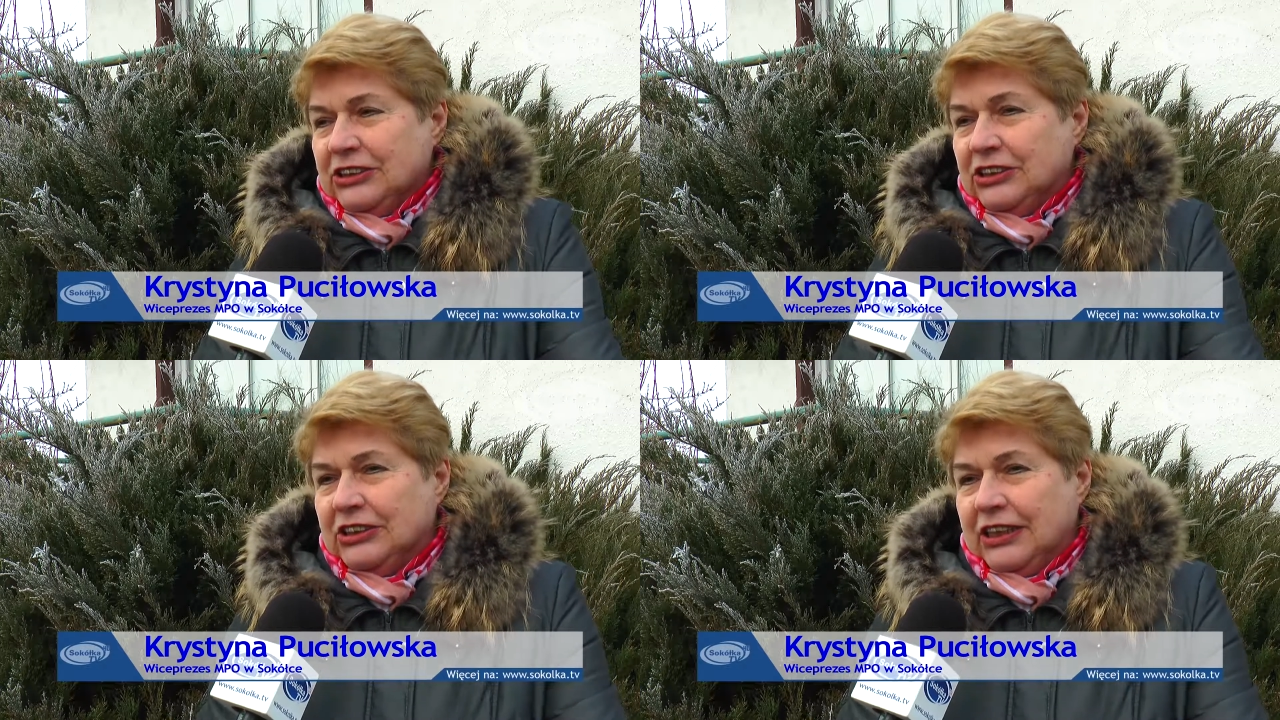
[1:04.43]

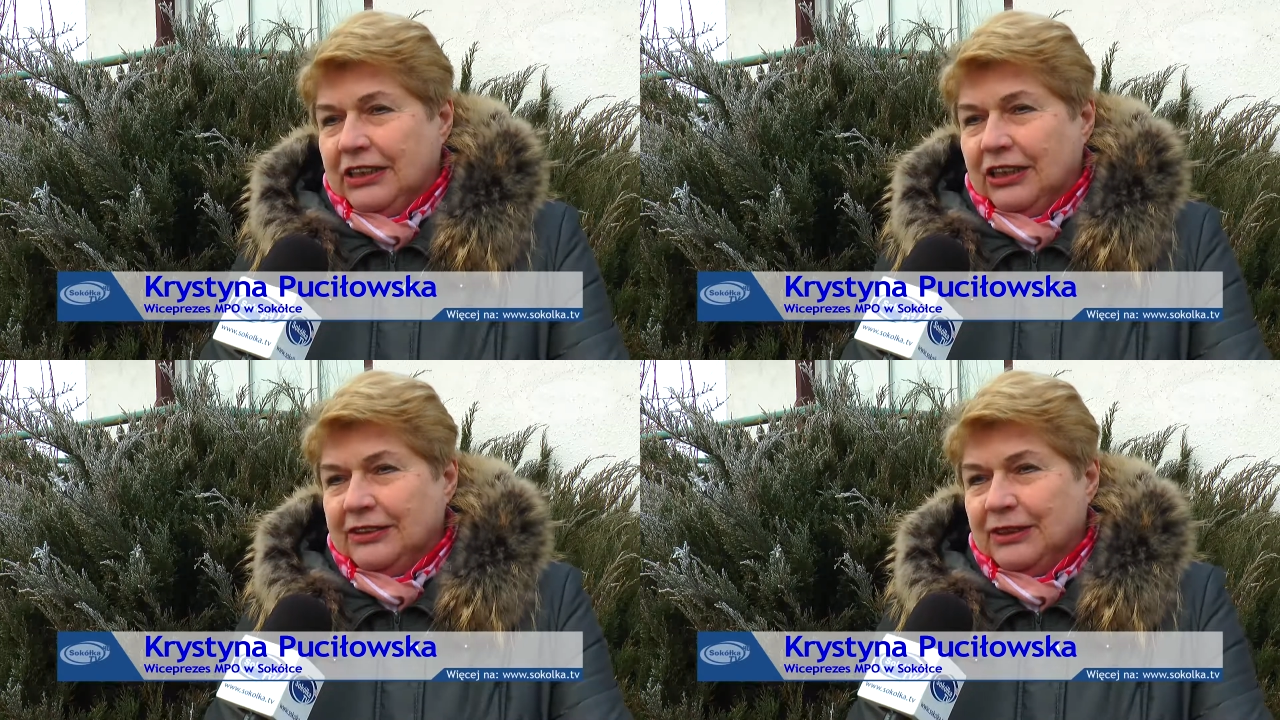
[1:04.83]

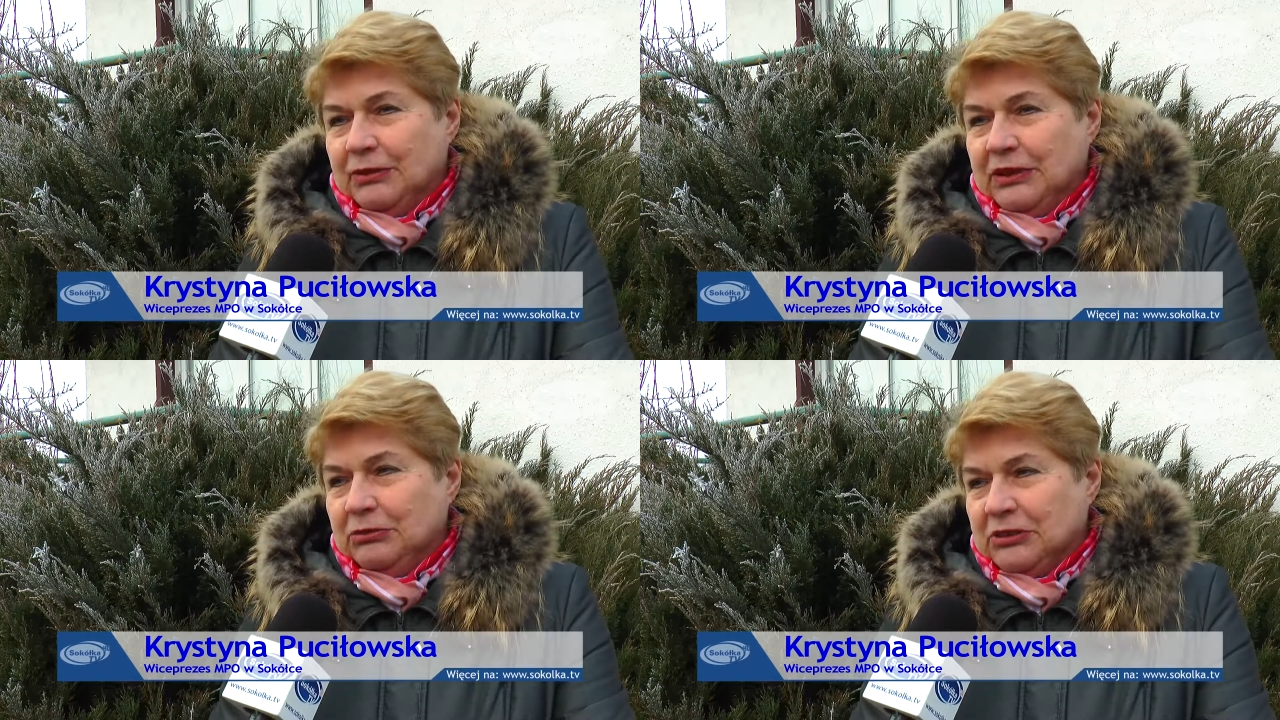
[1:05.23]
żadna
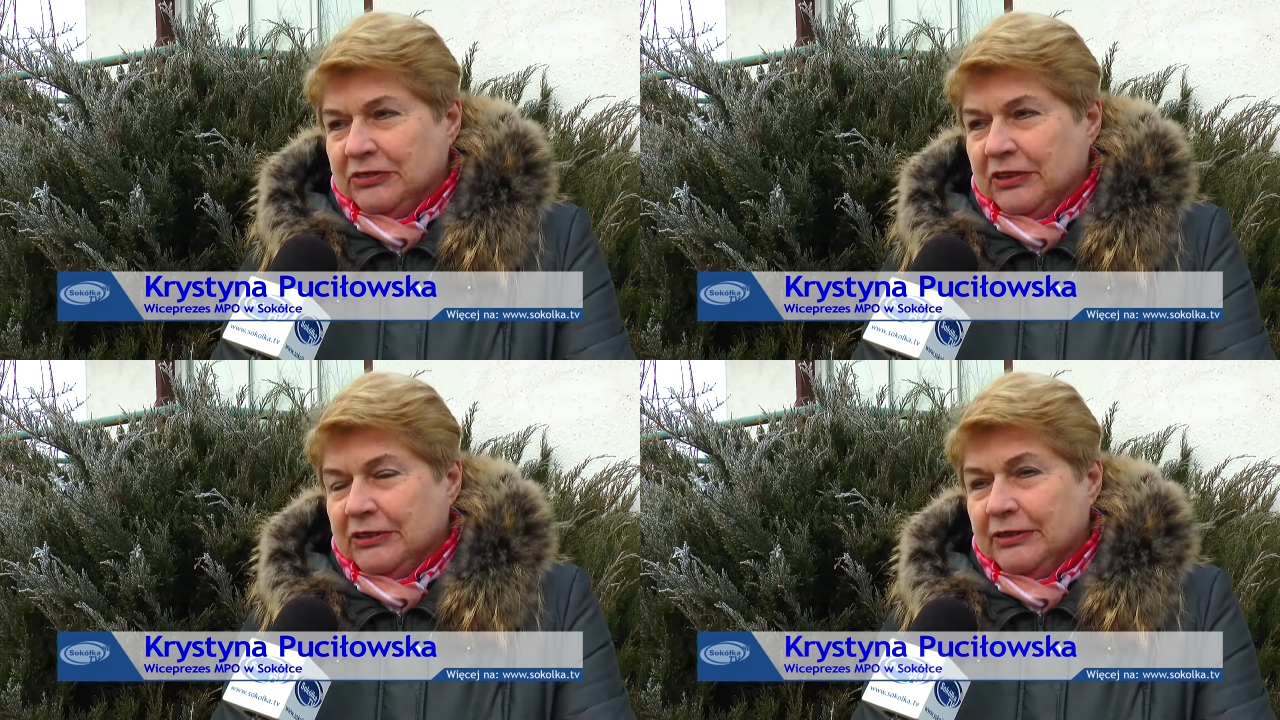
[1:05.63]
osoba nie
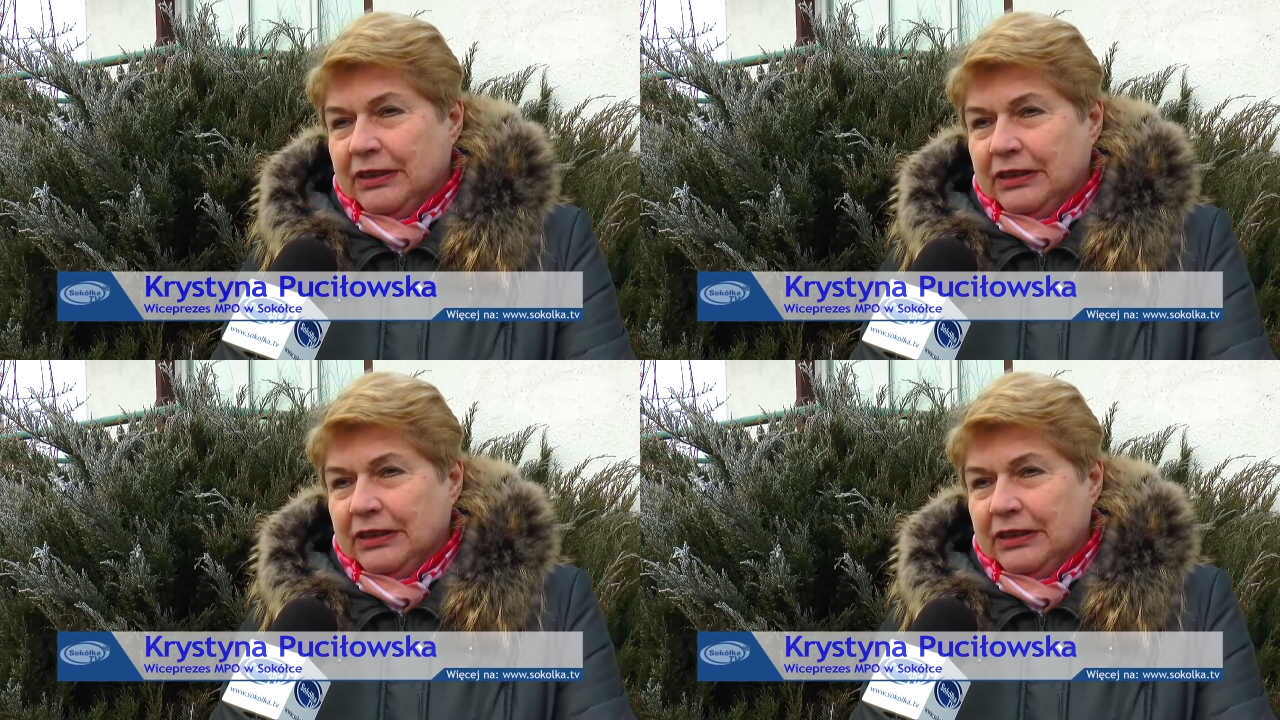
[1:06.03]
przywiozła,